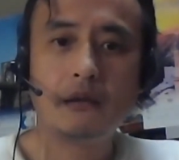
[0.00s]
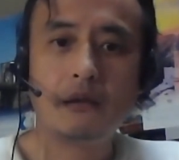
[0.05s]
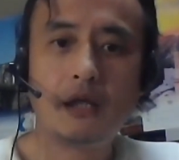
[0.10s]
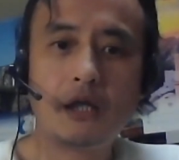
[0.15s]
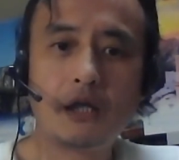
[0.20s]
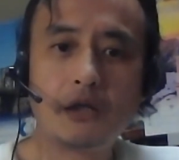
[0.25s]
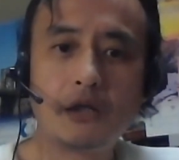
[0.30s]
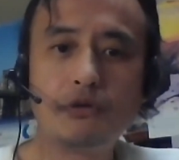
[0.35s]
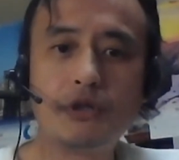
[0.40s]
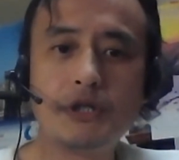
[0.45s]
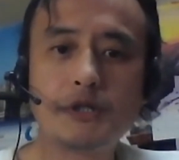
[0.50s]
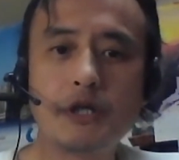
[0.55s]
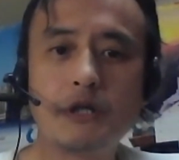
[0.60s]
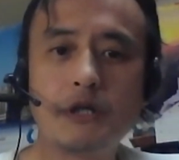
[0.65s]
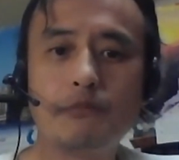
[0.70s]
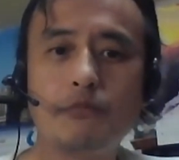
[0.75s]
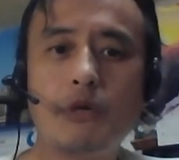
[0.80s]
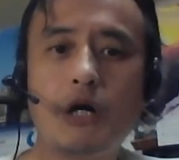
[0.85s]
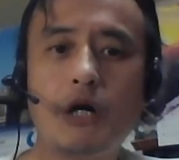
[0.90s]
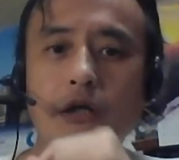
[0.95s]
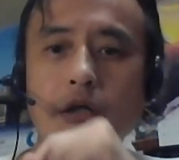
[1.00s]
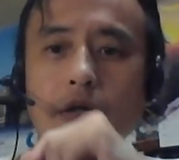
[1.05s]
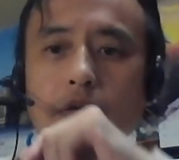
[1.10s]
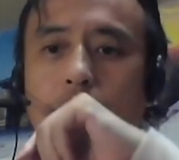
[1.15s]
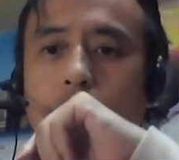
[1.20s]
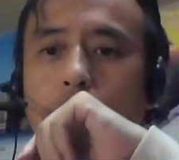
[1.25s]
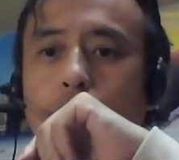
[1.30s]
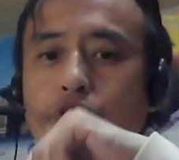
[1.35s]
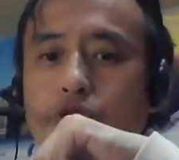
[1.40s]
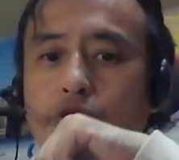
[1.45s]
で、今日ですけども、まあ、結
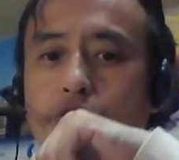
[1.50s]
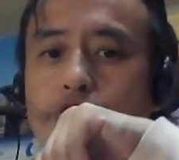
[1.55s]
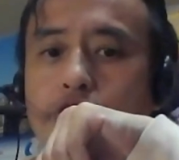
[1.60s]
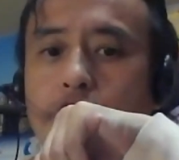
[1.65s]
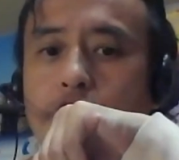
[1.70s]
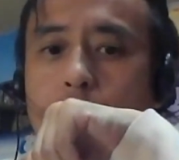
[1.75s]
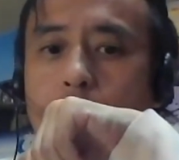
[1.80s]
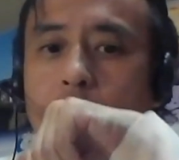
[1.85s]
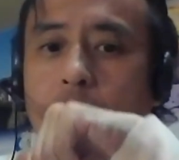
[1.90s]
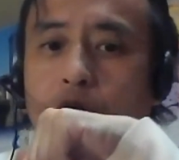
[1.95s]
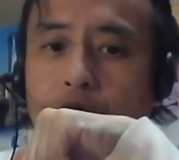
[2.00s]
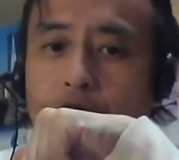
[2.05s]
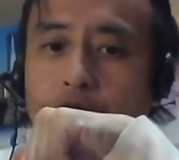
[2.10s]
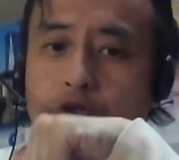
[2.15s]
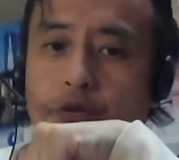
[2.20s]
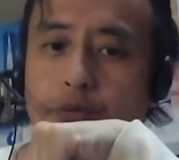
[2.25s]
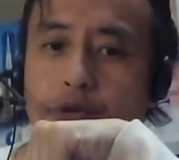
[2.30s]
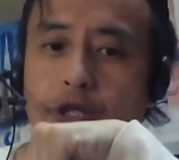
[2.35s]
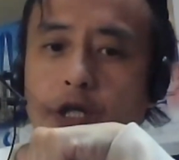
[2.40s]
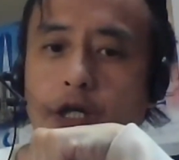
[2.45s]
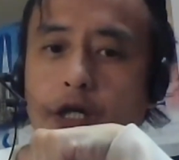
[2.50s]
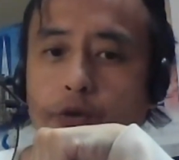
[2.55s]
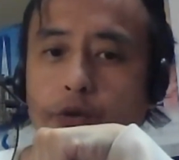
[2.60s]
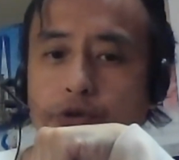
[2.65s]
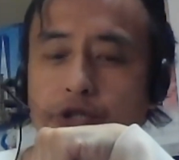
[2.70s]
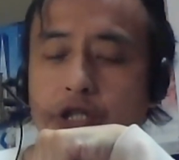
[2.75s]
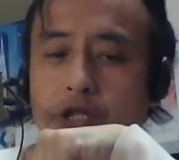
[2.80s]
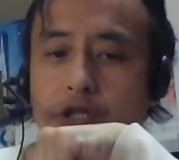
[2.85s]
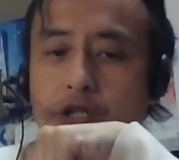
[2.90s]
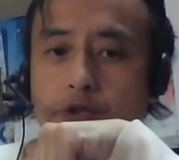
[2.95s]
構面白い事件、あの月曜日って結
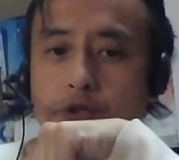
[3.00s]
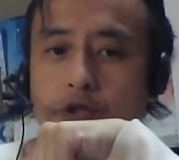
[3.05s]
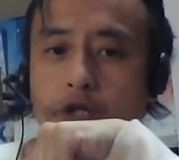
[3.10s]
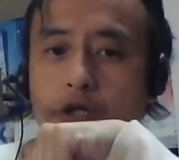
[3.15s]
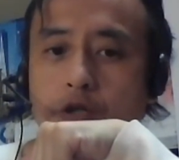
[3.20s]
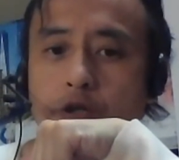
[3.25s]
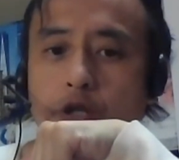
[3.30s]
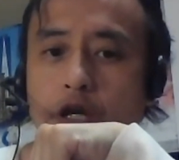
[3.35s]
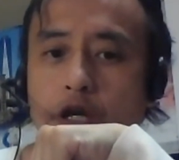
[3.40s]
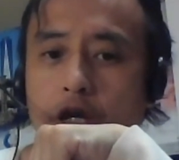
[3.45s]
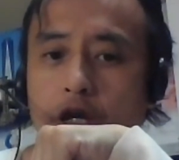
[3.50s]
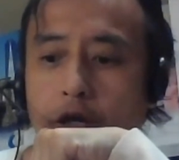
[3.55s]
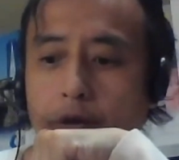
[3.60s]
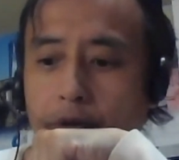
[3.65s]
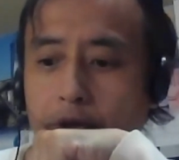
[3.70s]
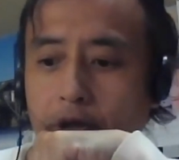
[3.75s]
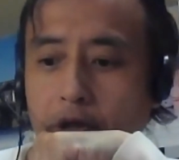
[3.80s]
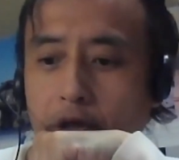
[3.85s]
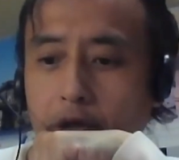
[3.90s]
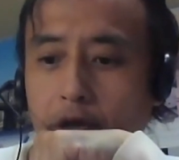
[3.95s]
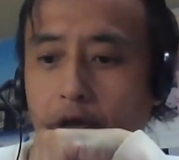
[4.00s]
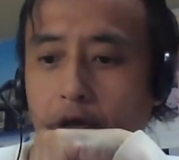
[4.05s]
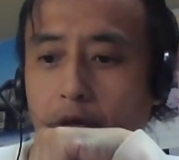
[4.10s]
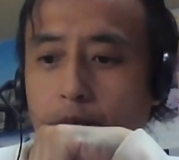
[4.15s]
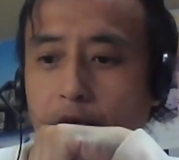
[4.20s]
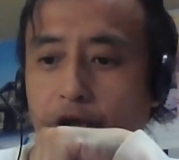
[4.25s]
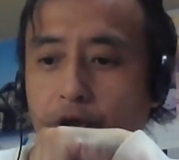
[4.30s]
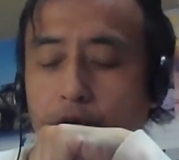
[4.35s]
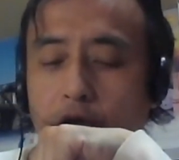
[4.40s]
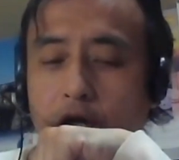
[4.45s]
構事件少なくて、
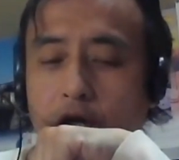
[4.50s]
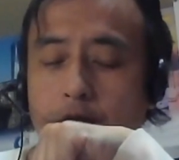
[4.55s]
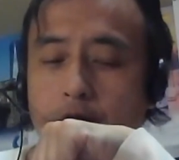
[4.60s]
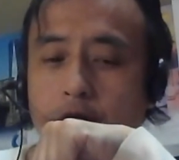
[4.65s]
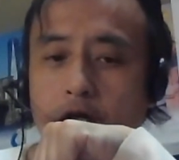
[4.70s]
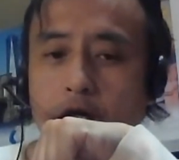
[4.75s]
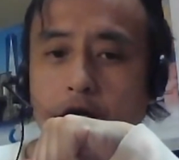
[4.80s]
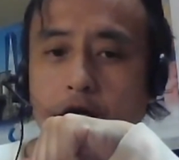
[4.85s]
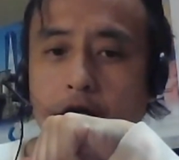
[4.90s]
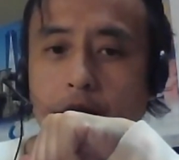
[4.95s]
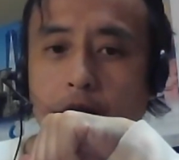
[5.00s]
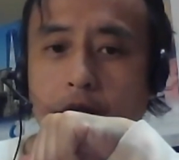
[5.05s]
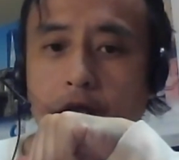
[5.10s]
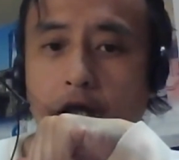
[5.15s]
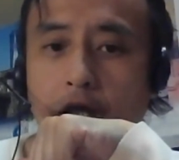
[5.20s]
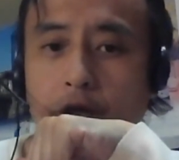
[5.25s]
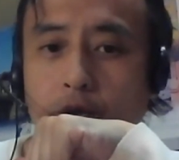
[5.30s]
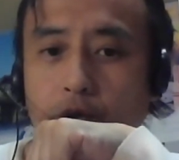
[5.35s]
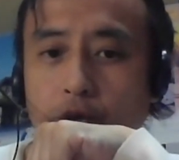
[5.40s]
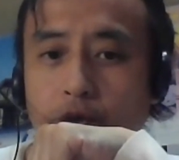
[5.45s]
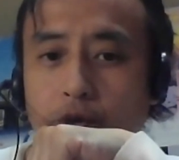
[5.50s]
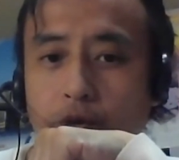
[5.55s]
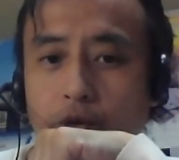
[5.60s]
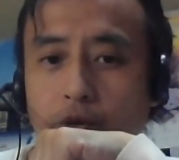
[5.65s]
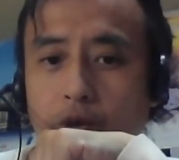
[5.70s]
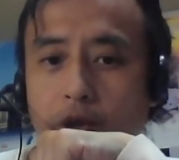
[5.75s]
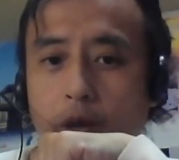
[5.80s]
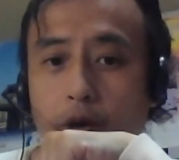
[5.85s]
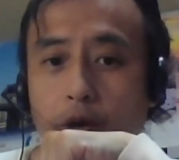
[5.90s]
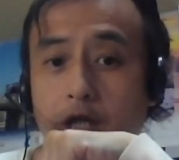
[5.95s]
まあ、今日活躍関係はないという
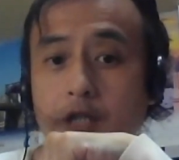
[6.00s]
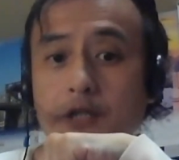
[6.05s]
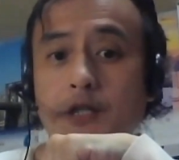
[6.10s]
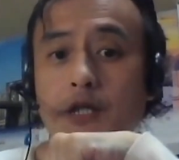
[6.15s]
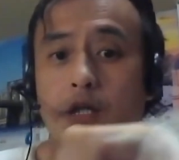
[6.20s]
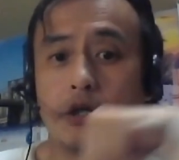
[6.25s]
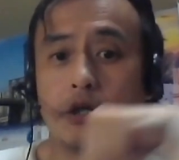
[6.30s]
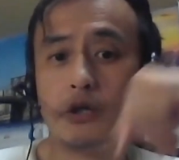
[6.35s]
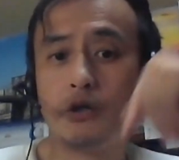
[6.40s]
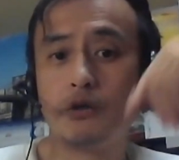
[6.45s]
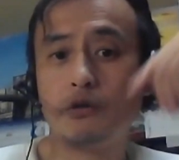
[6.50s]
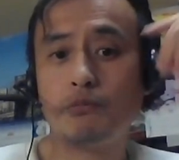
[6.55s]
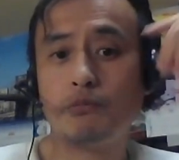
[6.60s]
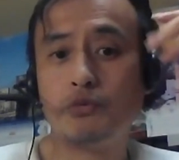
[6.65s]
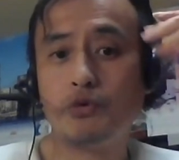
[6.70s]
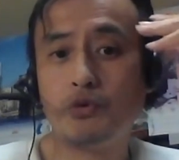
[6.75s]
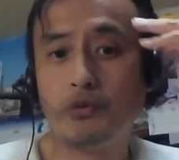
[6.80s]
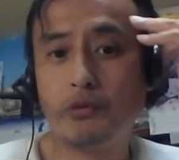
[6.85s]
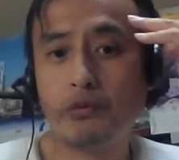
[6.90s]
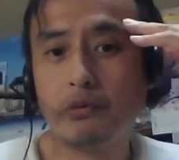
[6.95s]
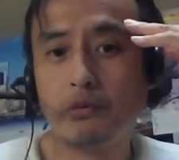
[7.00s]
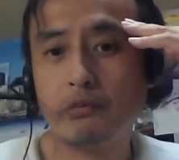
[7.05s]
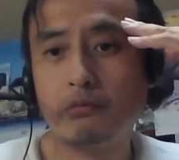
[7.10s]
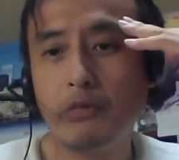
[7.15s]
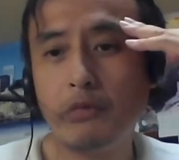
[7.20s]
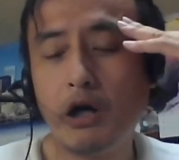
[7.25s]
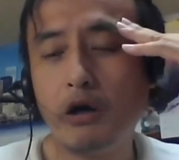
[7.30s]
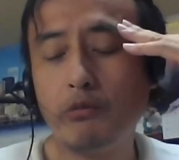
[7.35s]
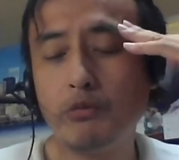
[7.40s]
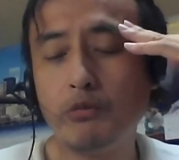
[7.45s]
ことは分かってたんだけれども、
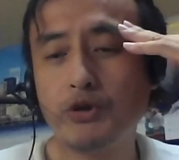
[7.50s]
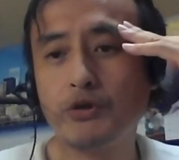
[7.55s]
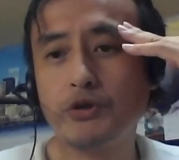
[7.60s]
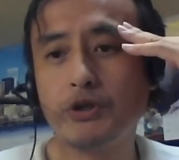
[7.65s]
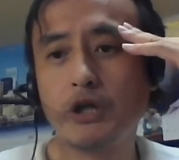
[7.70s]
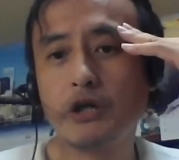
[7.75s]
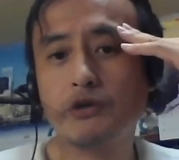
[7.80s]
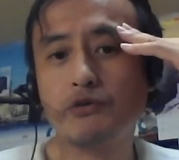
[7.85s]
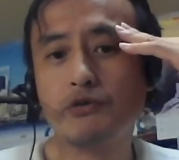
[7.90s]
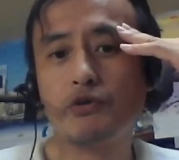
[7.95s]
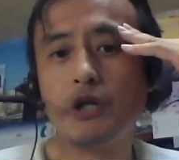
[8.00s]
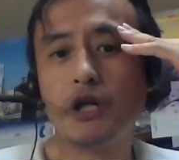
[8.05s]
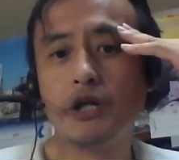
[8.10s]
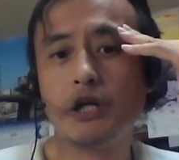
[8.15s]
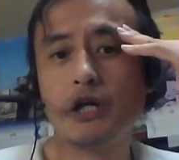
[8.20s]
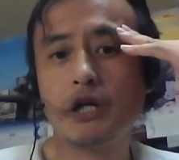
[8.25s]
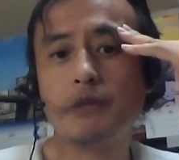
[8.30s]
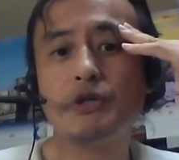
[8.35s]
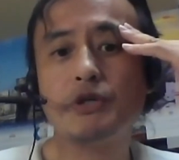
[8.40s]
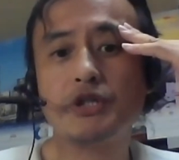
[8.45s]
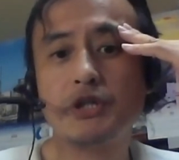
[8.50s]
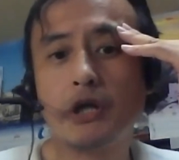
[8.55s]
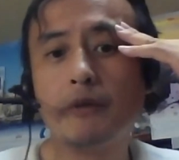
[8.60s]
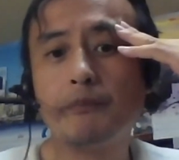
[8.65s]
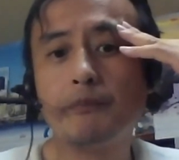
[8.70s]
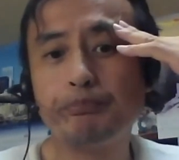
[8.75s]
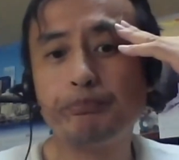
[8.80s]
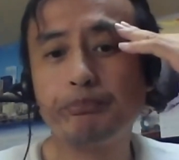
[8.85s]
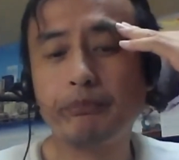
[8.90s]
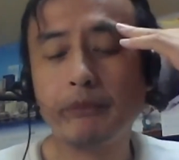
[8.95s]
まあ、面白い事件はそれなりにありました。